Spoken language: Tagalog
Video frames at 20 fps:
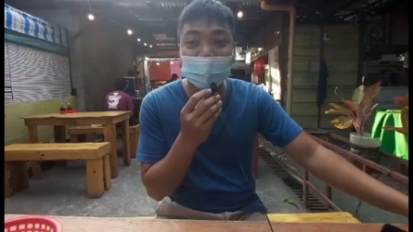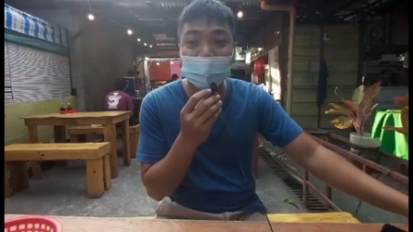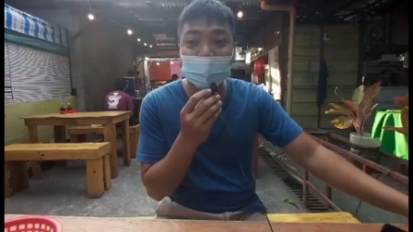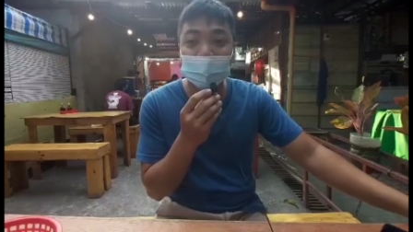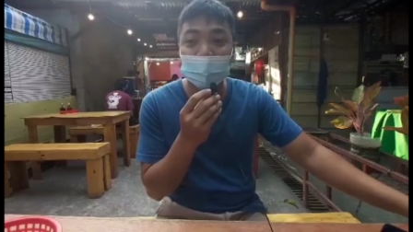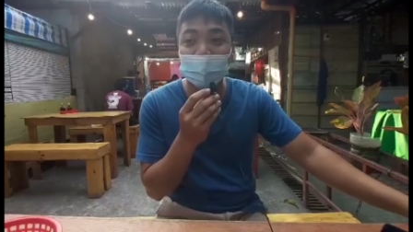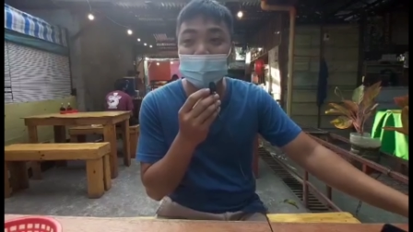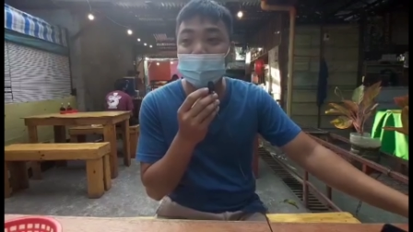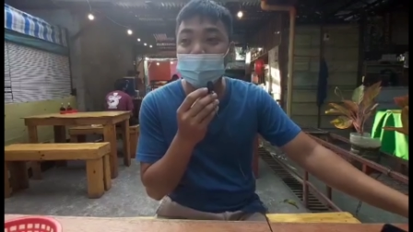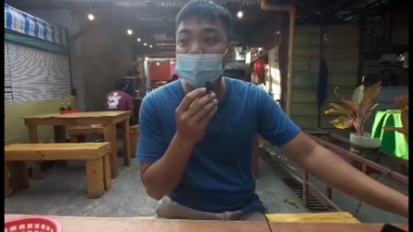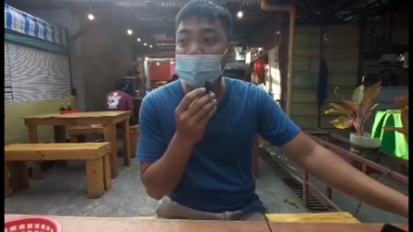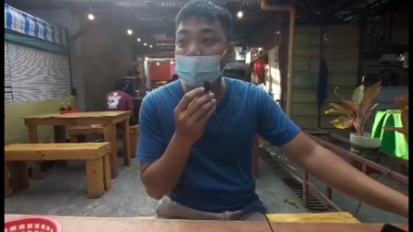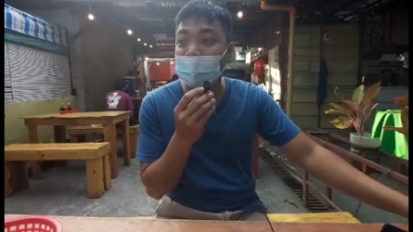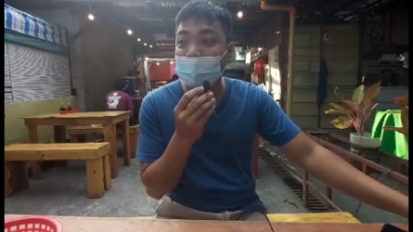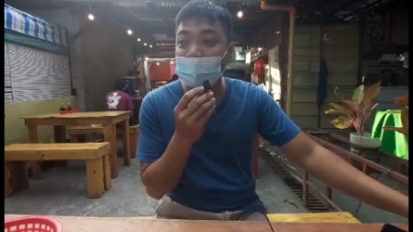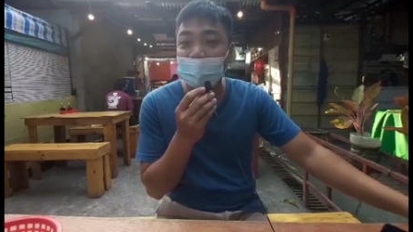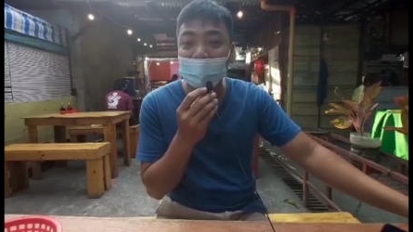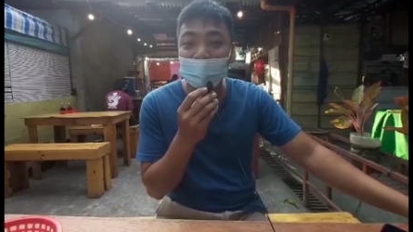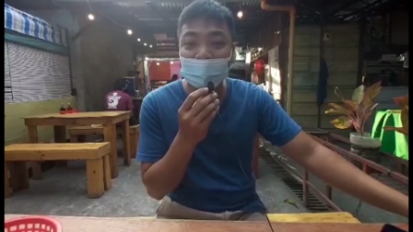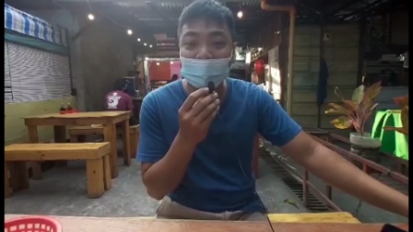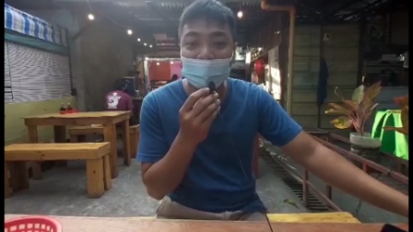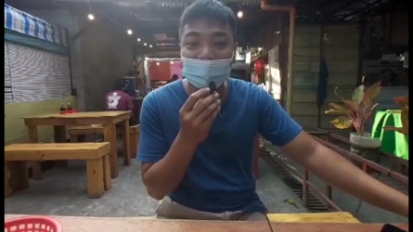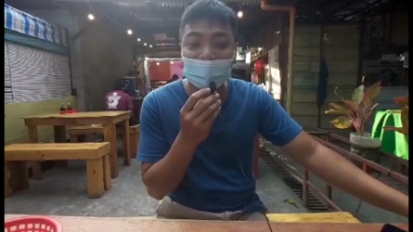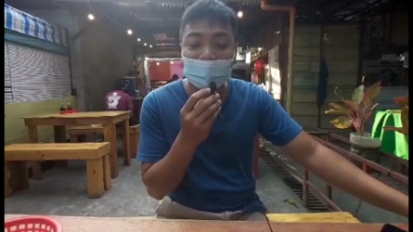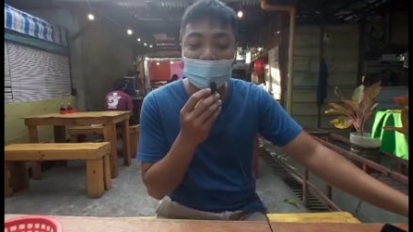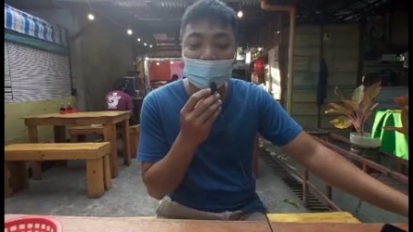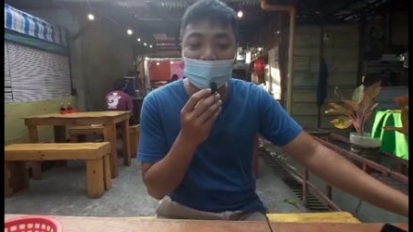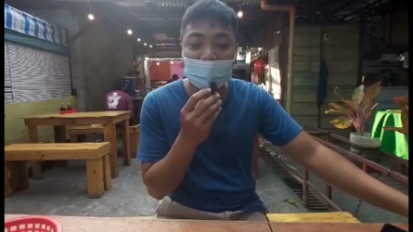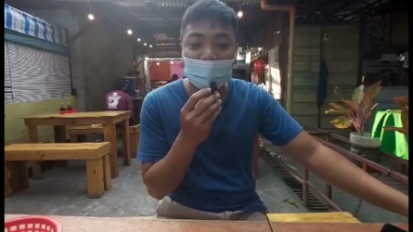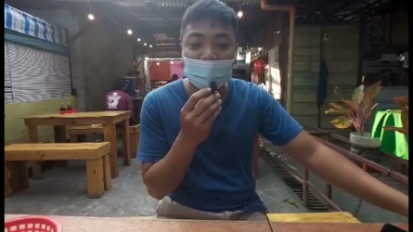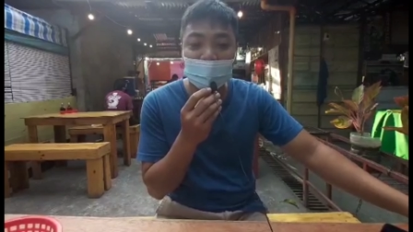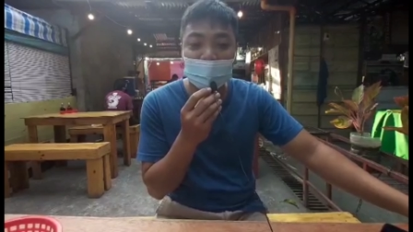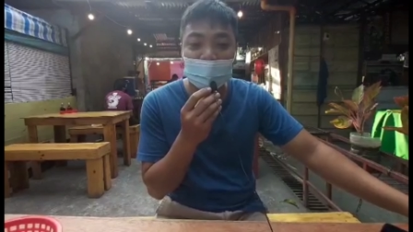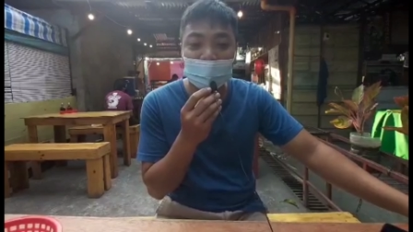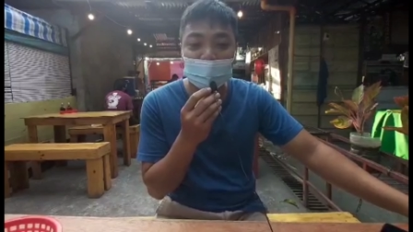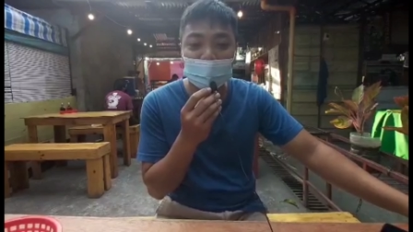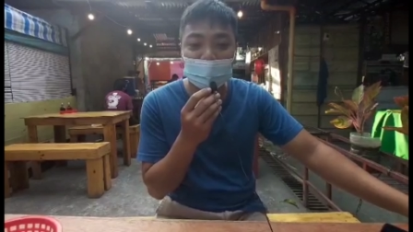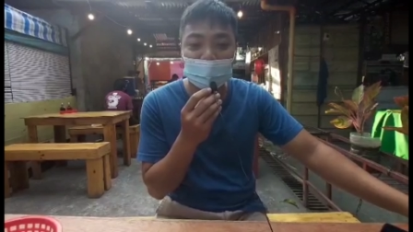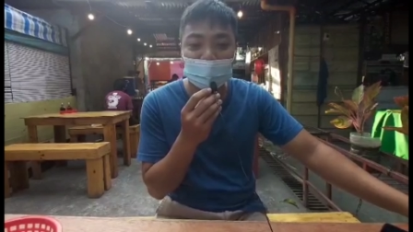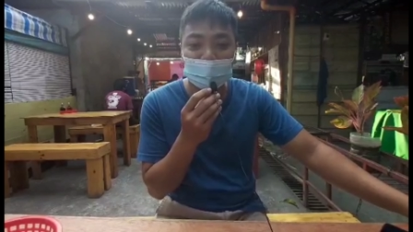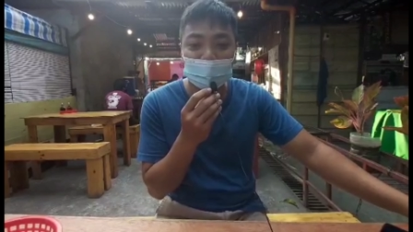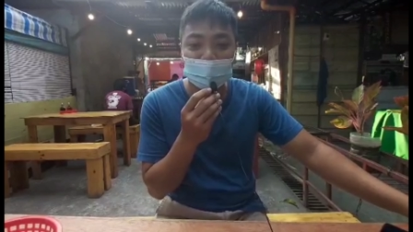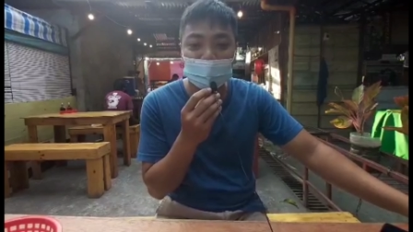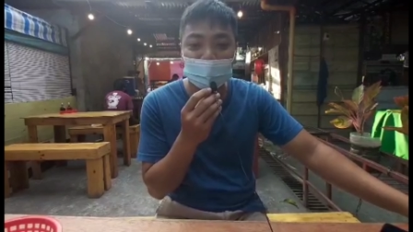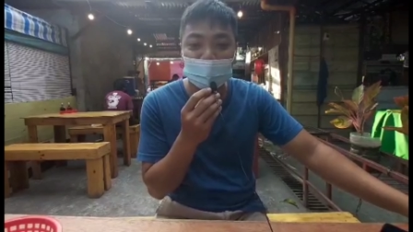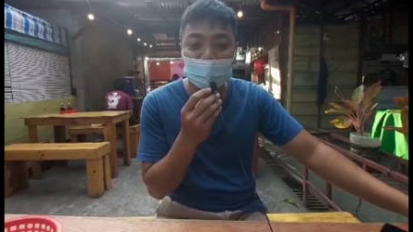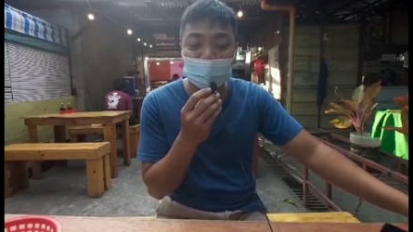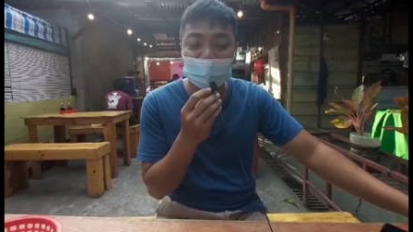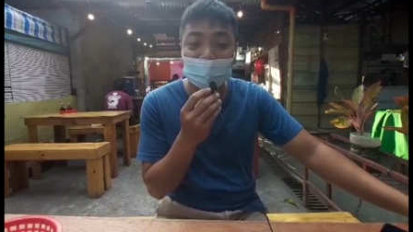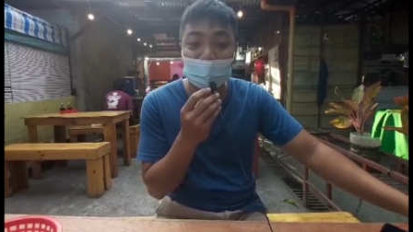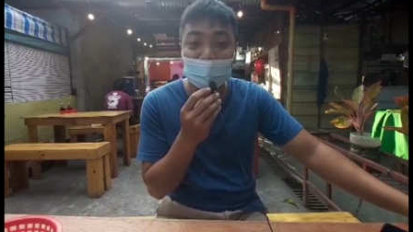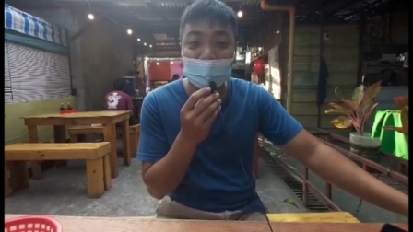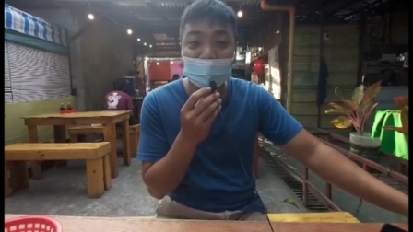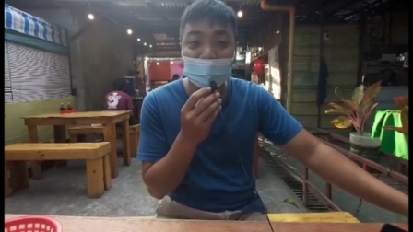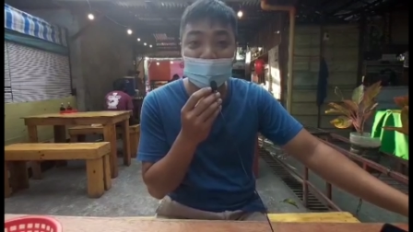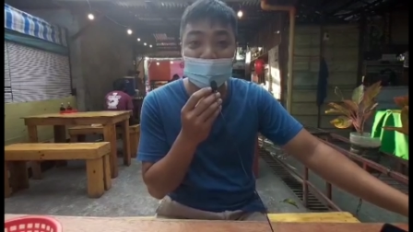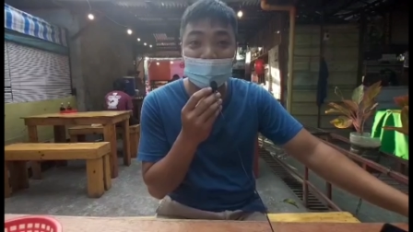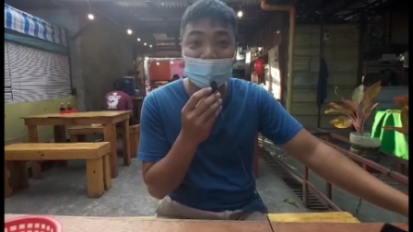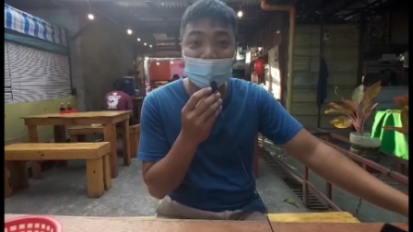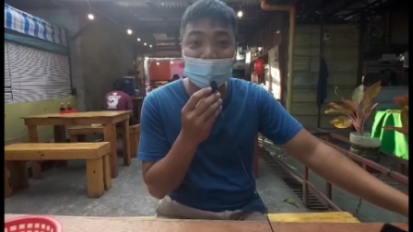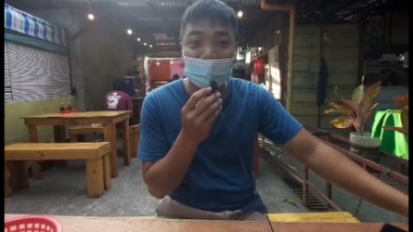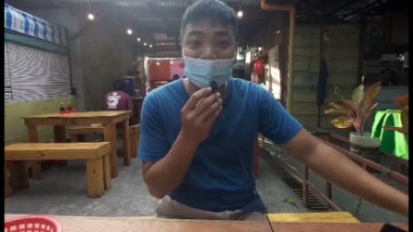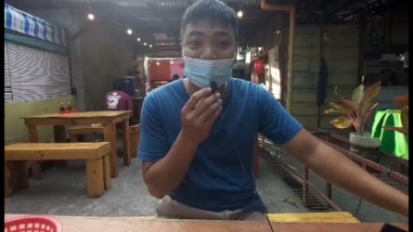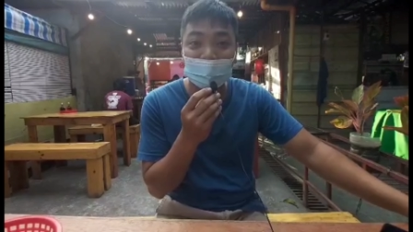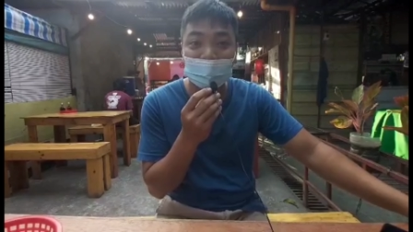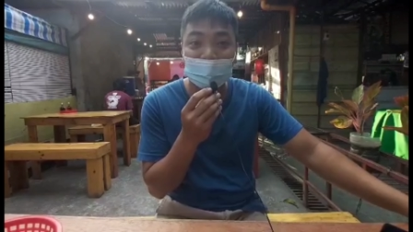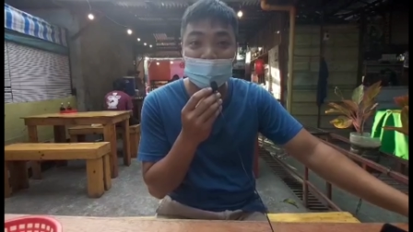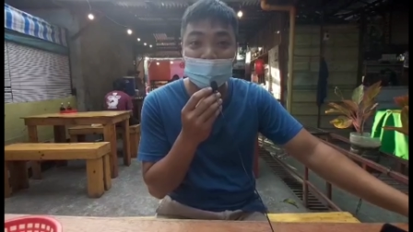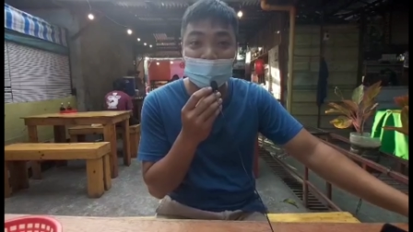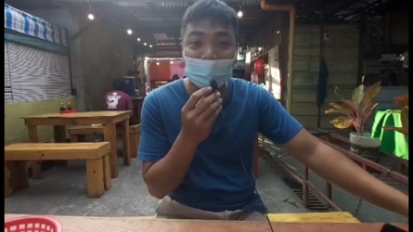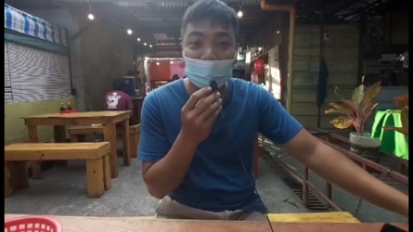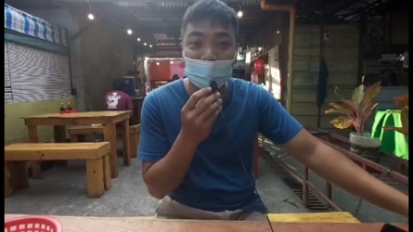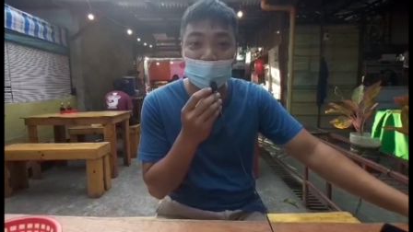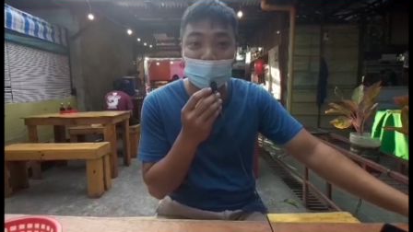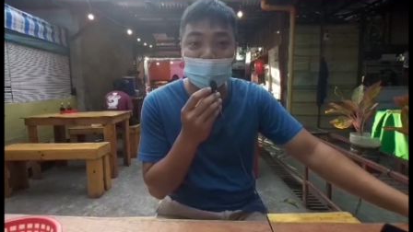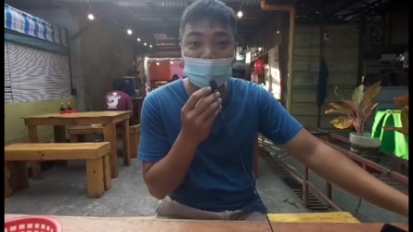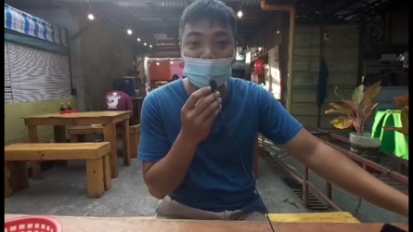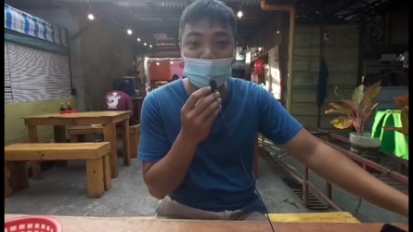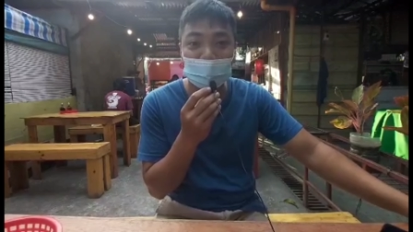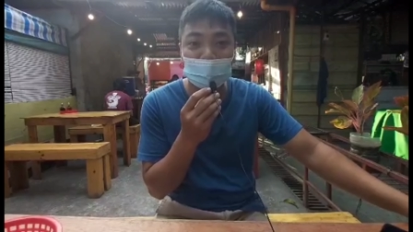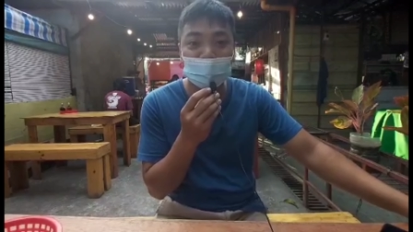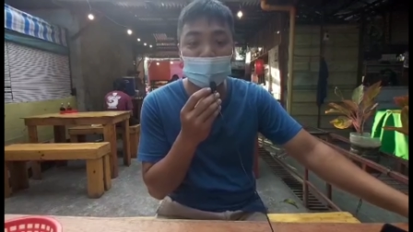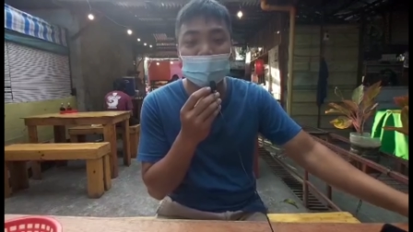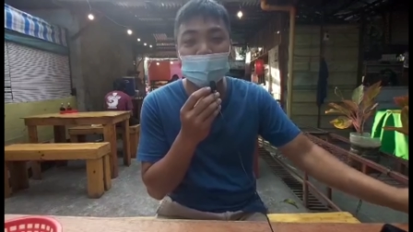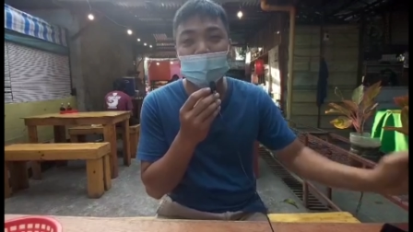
ko naman po talaga linya tong pag-iiyaw-iyaw na negosyo.